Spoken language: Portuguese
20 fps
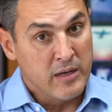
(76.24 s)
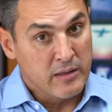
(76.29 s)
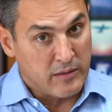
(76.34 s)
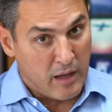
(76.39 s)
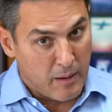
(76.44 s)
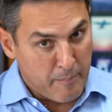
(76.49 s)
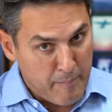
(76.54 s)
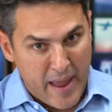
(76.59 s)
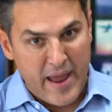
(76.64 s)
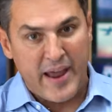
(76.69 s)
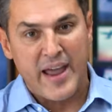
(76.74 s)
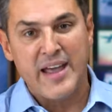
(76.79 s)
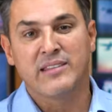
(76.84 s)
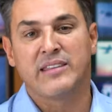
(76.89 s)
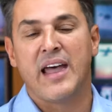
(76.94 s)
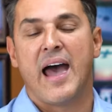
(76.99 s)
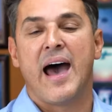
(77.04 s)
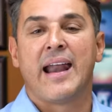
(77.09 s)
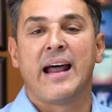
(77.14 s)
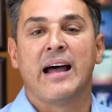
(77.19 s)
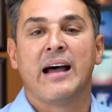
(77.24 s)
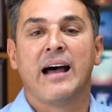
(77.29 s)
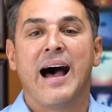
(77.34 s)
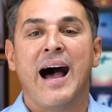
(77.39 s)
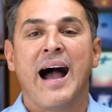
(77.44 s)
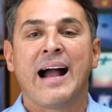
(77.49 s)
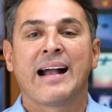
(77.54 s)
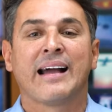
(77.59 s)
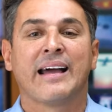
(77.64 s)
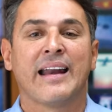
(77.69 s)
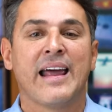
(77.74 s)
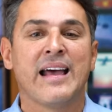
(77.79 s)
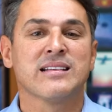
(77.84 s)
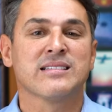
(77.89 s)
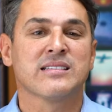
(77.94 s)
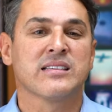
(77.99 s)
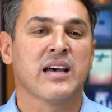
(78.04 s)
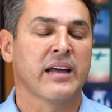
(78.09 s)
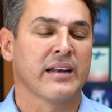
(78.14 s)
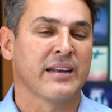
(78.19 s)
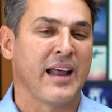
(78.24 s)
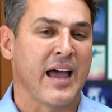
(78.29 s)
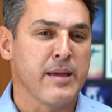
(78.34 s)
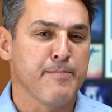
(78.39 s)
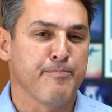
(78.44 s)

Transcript: Também reitera a crença na